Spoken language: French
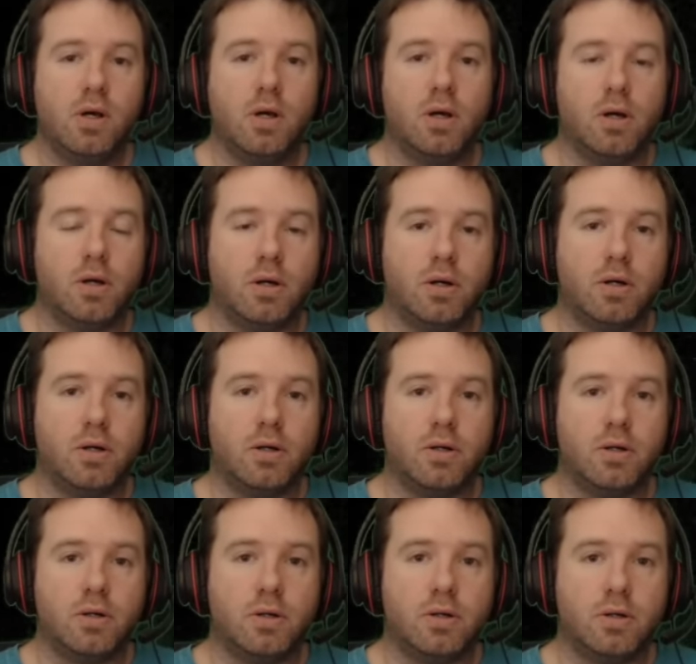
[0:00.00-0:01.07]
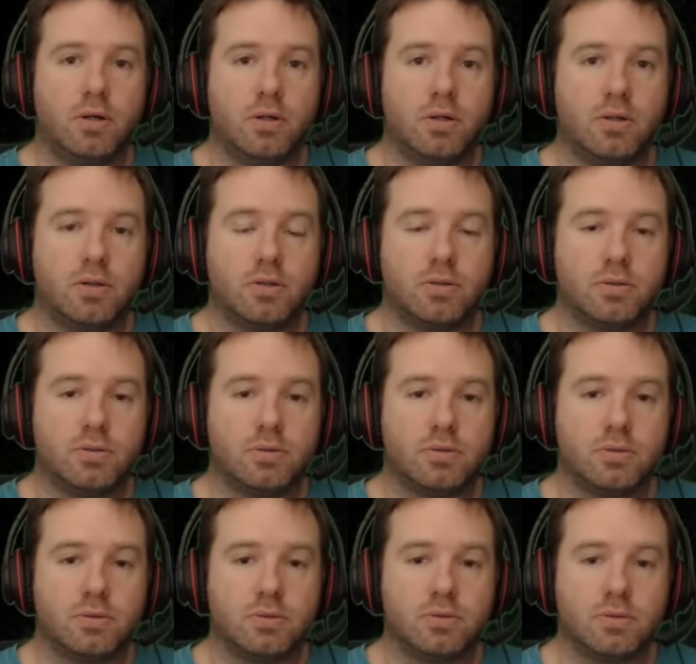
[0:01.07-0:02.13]

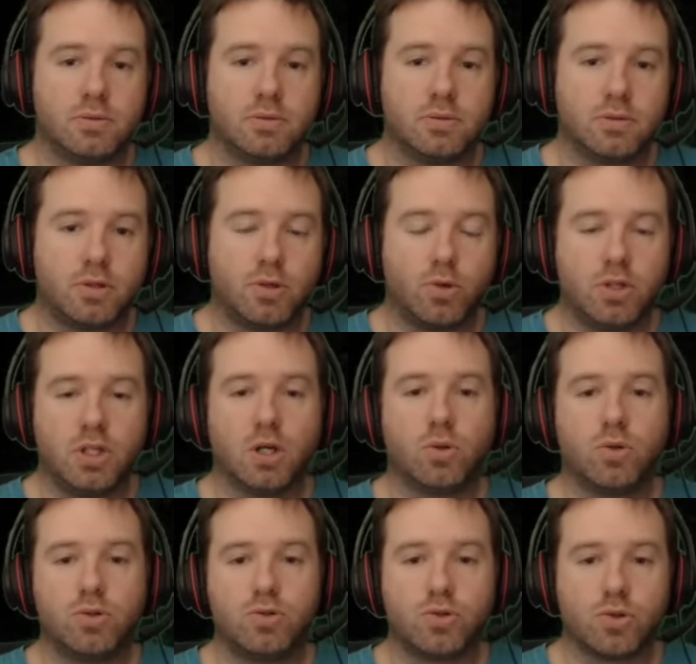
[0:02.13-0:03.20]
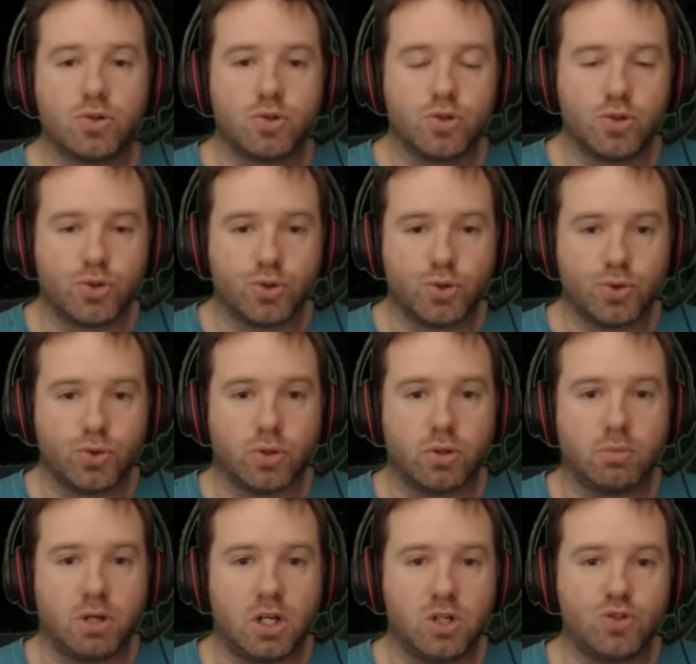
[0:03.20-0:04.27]
Euh, que dire d'autre sur ce jeu euh,
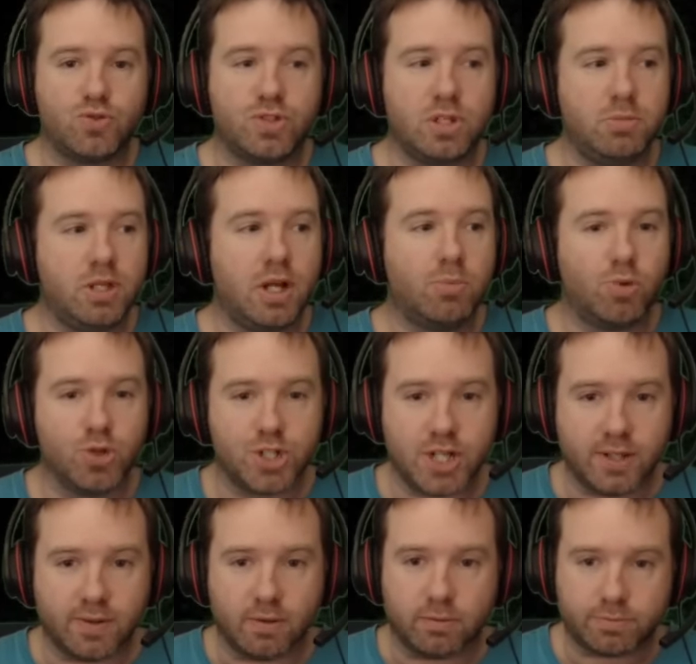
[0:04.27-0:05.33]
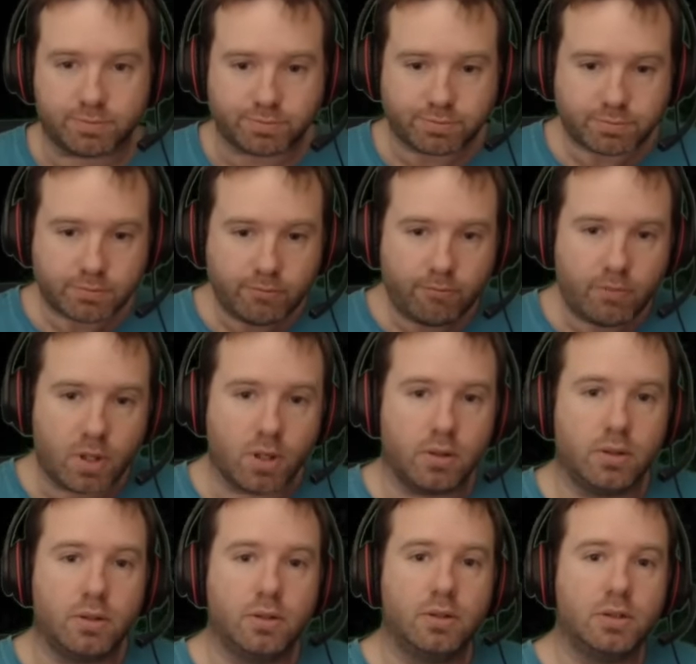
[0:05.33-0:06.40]
bah Là, je vous ai mis la pochette.
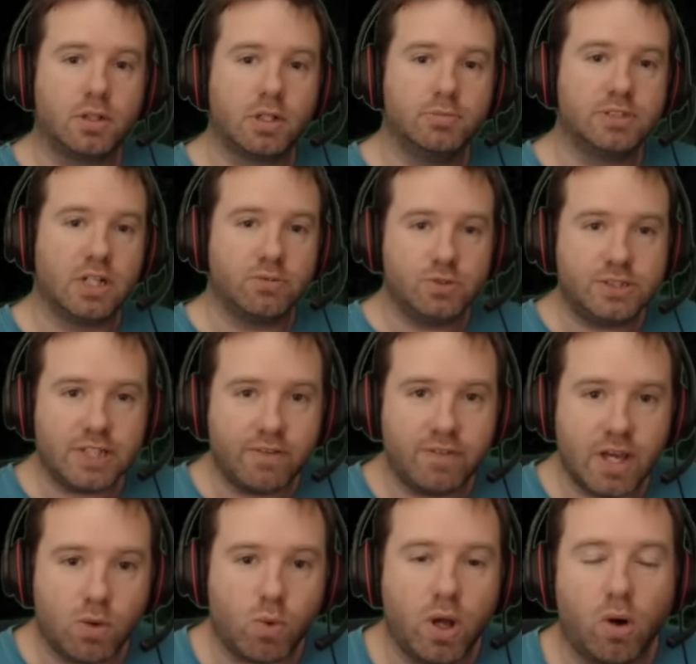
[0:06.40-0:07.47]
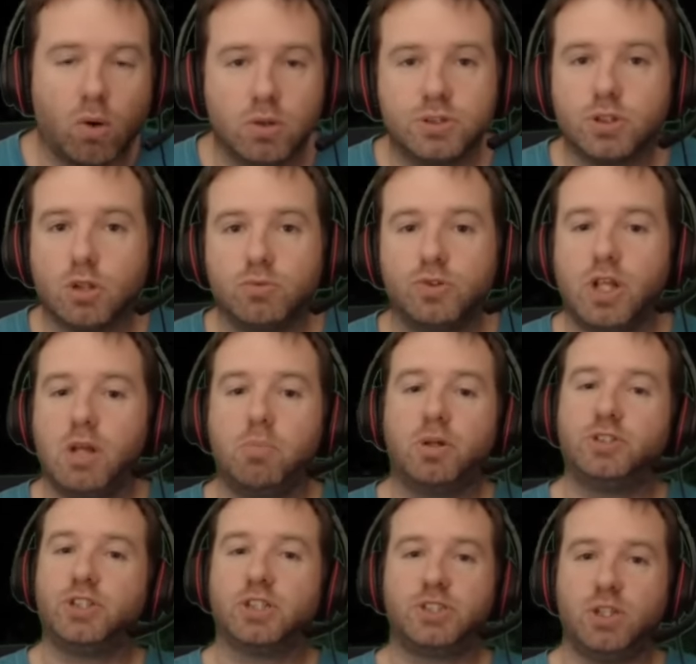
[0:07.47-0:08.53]
comme ça, vous savez à quoi elle ressemble. Vous n'avez pas
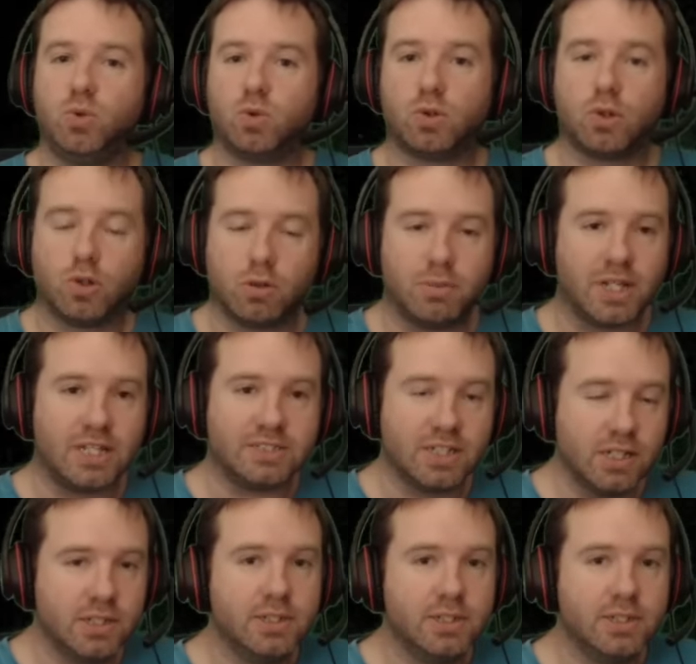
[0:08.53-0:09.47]
cherché longtemps dans le magasin.